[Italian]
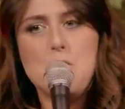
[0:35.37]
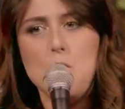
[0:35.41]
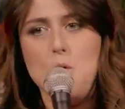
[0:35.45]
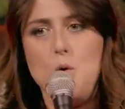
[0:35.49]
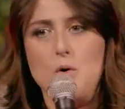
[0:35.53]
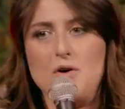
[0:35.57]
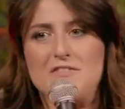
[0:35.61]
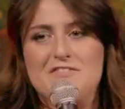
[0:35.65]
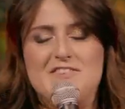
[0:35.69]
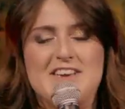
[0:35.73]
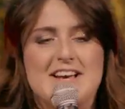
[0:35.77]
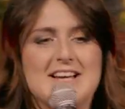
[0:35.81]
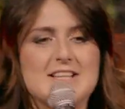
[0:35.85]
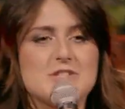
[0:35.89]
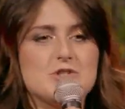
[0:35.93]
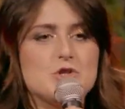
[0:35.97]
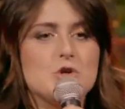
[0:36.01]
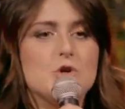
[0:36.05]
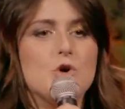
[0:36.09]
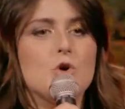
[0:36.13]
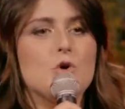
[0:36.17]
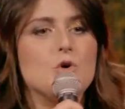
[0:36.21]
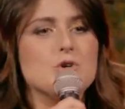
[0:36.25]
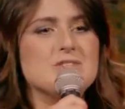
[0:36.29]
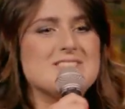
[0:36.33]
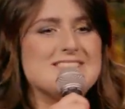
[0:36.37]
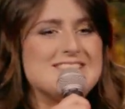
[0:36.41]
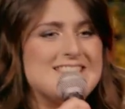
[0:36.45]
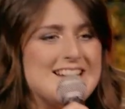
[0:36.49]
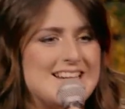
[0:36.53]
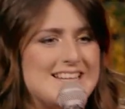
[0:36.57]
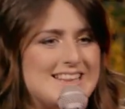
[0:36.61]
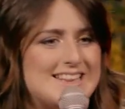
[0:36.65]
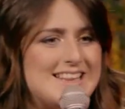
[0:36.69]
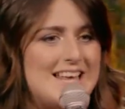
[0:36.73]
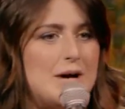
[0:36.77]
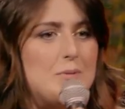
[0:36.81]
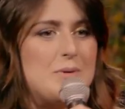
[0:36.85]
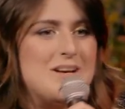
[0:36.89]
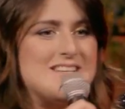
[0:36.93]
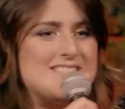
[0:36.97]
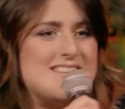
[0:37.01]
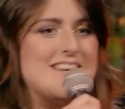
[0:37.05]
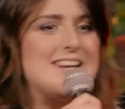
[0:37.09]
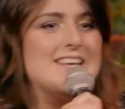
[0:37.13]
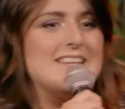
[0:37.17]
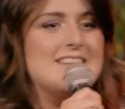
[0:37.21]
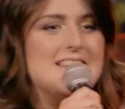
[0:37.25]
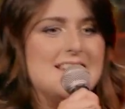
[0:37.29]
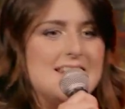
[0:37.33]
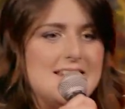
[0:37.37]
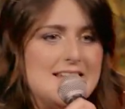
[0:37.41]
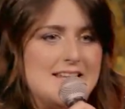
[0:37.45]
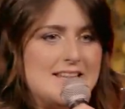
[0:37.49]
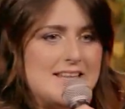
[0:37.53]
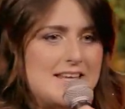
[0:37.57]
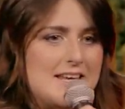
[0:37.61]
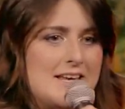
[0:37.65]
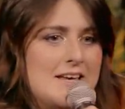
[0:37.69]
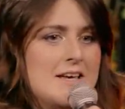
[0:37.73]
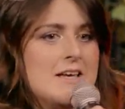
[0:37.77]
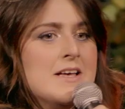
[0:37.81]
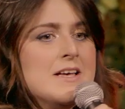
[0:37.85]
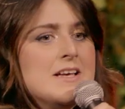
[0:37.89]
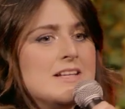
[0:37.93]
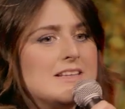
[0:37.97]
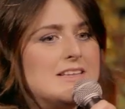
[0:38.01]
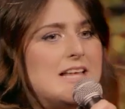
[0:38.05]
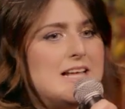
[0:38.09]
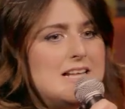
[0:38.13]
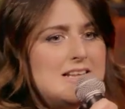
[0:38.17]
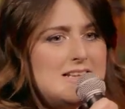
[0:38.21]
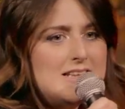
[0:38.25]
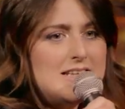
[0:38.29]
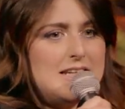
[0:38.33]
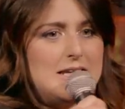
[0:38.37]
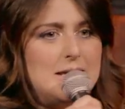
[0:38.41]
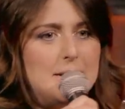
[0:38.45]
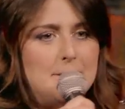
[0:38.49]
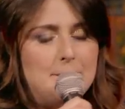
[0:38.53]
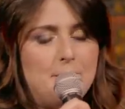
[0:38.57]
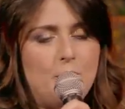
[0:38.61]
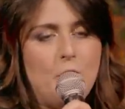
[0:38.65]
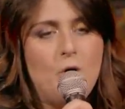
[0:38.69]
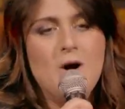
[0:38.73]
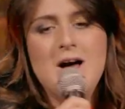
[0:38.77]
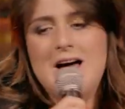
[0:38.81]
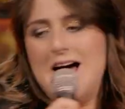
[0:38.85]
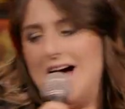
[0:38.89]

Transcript: curvi che sono costrette a una serie di riti, del tipo